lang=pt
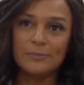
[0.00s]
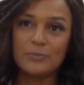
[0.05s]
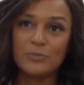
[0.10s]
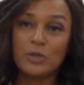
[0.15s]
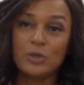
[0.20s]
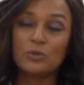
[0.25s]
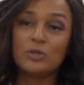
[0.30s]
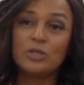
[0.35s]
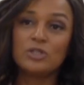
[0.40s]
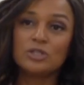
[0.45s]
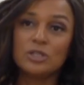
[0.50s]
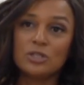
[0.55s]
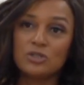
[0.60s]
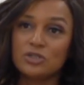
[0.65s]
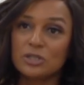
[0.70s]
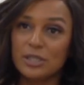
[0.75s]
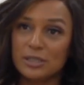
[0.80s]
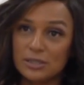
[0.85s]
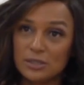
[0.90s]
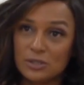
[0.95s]
Eu deixei de
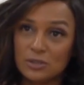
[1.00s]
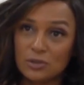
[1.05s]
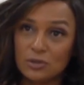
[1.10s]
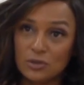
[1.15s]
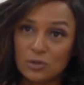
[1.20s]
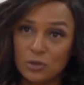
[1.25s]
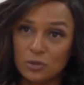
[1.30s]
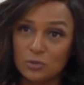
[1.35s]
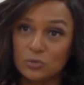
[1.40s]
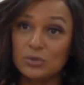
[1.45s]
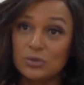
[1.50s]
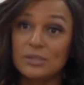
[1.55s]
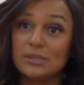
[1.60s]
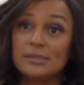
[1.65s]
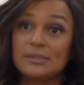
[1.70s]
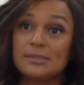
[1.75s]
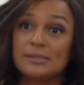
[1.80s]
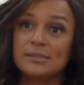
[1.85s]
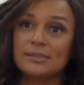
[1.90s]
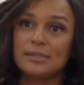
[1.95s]
estar na Sonangol no
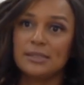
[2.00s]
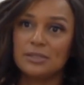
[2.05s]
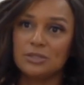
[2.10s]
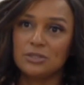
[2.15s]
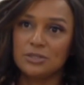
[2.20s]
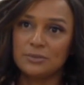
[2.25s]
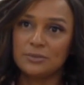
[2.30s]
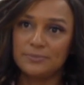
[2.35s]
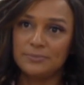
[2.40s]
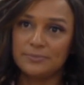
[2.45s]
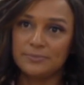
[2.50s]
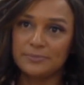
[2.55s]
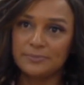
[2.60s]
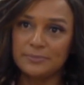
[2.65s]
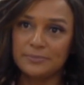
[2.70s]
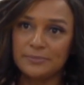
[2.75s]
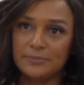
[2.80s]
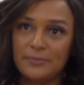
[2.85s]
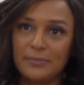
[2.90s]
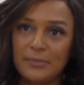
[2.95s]
dia 16
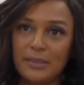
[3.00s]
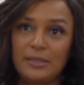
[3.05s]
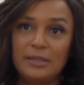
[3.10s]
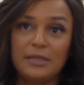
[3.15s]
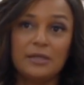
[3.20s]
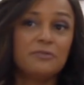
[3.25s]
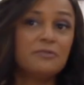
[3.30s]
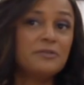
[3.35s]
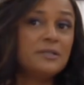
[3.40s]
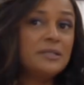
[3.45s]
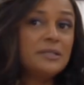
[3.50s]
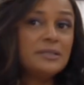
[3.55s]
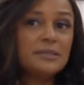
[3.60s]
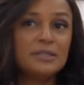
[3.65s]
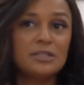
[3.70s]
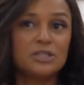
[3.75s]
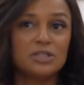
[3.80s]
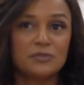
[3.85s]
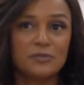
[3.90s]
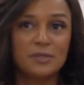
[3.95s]
e a referida
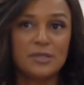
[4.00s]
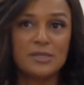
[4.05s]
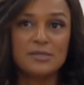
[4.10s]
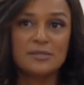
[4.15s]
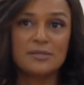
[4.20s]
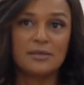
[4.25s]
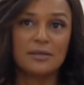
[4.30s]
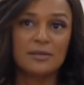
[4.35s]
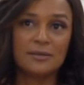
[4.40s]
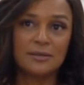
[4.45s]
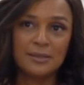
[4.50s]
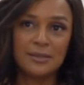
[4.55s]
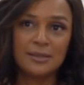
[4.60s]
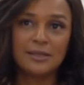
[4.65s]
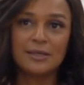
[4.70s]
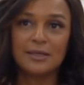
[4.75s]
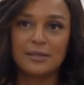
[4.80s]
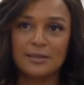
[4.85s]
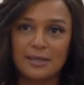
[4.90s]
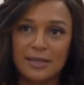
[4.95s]
transferência
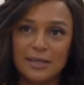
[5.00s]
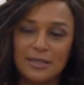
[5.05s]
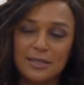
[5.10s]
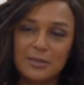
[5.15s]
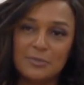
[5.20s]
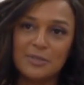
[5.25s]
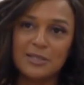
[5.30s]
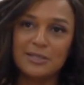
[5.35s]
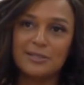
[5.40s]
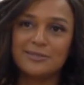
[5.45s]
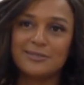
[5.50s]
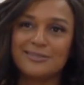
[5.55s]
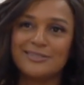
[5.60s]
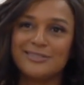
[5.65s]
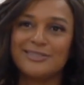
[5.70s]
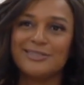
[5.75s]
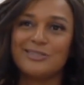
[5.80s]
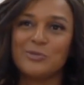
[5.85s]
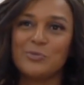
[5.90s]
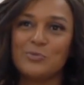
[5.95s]
que alegadamente
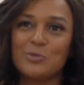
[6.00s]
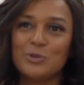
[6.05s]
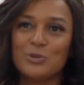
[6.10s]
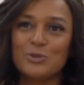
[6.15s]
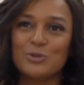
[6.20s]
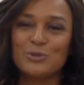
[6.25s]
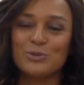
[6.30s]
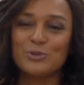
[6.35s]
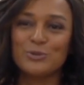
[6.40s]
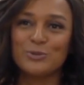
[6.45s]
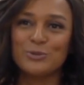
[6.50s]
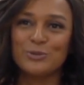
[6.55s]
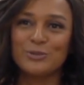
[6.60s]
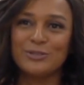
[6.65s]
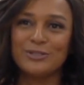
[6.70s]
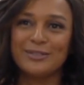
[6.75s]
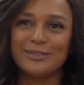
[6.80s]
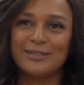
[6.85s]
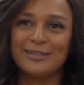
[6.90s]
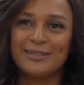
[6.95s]
o meu
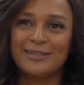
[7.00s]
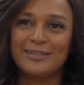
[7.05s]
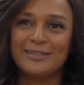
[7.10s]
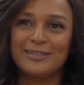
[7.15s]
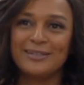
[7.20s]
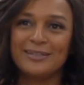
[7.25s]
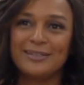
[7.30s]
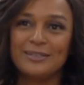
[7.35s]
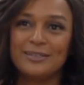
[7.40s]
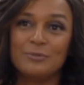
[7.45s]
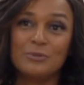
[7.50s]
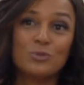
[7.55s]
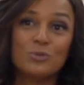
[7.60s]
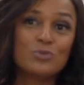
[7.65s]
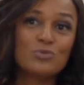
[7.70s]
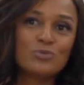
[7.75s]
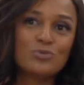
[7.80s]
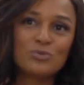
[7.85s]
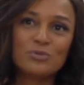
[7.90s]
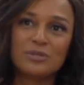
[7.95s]
assessor eh, me
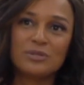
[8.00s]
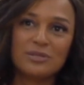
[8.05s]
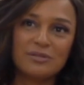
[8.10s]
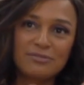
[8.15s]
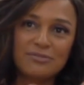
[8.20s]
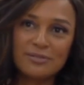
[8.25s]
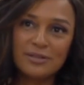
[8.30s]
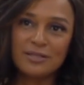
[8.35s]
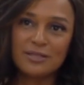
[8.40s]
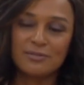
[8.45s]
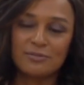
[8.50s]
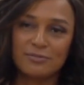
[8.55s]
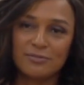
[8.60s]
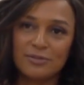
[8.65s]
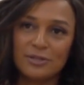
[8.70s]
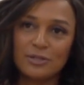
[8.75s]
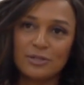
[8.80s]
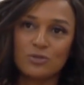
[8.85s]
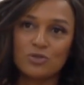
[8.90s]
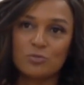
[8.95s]
acusou de ter feito
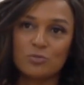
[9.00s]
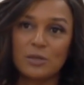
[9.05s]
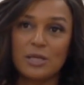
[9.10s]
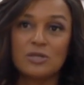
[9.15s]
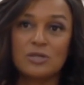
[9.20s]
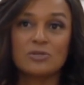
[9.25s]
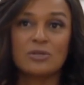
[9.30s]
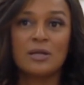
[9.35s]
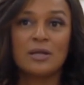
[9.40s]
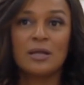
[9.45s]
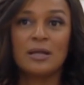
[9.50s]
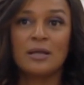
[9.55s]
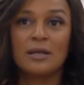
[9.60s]
fora dos prazos,